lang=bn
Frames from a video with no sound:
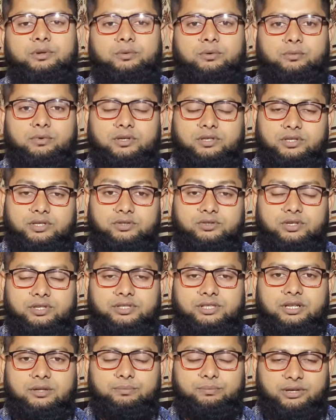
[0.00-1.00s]
মোহাম্মদ সাজুল
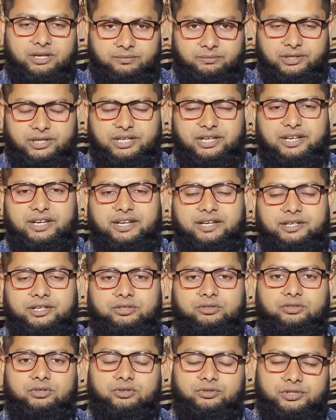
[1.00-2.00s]
ইসলাম প্যারামেডিক ল্যান্ড
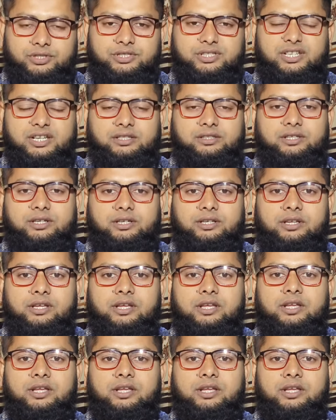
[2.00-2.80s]
টেকনোলজিস্ট ডাক্তার